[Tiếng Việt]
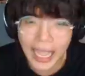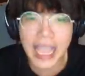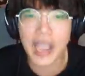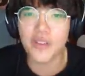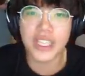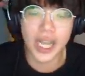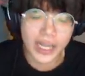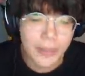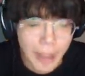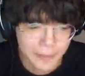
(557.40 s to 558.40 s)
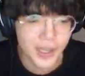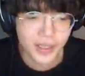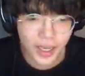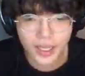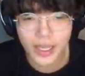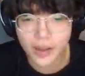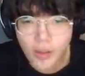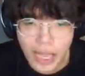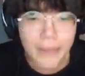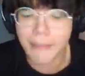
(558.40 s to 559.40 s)
cá heo phải sợ cá mập rồi ờ trời
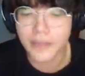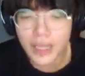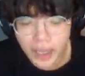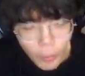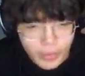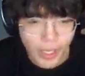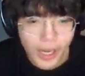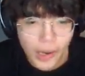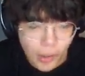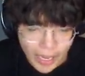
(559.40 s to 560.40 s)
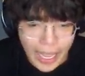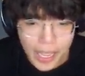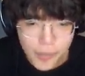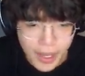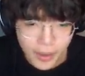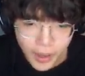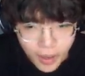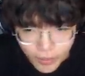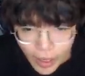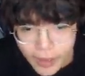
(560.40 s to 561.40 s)
con cá mập nó lại hung dữ hơn con cá heo mà ờ
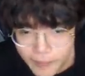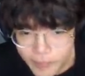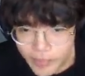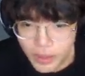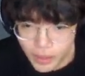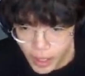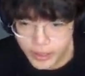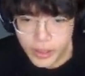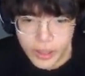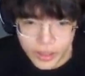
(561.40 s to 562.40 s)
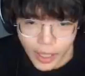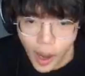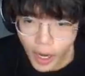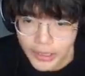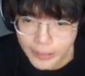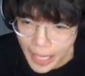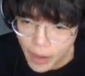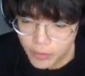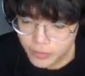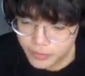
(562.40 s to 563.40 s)
ok rồi câu hỏi tiếp theo